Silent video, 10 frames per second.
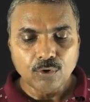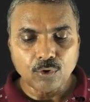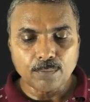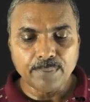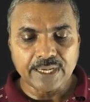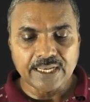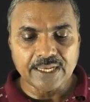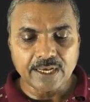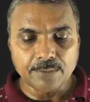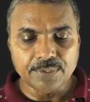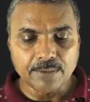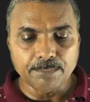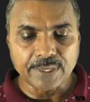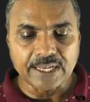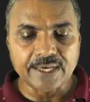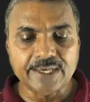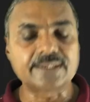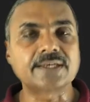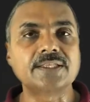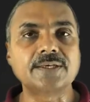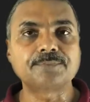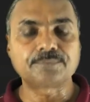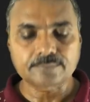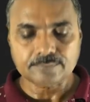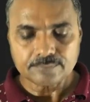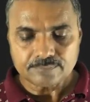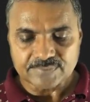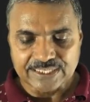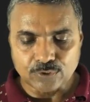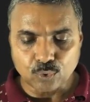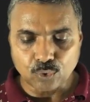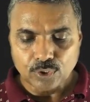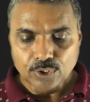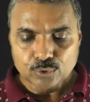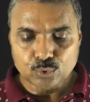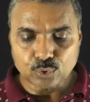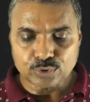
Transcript: और पहले का भी हम पहला कह सकते हैं देखो दो